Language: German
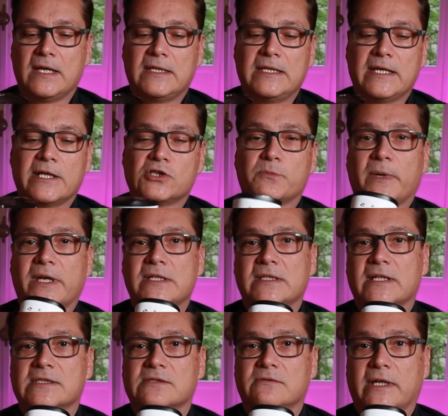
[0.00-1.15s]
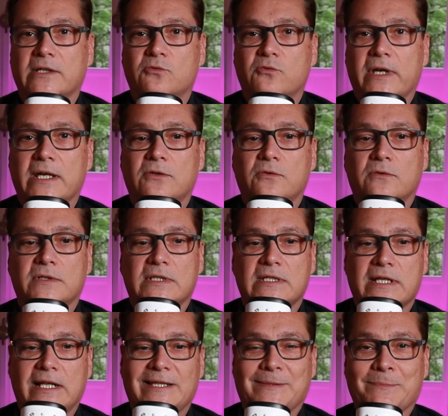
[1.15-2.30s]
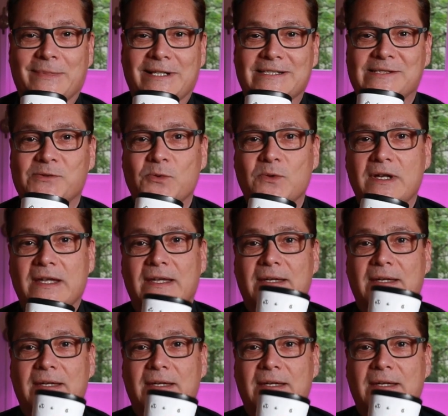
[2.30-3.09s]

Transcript: Hier entsprechend hast du deinen QR-Code. Ich halte ihn mal zu.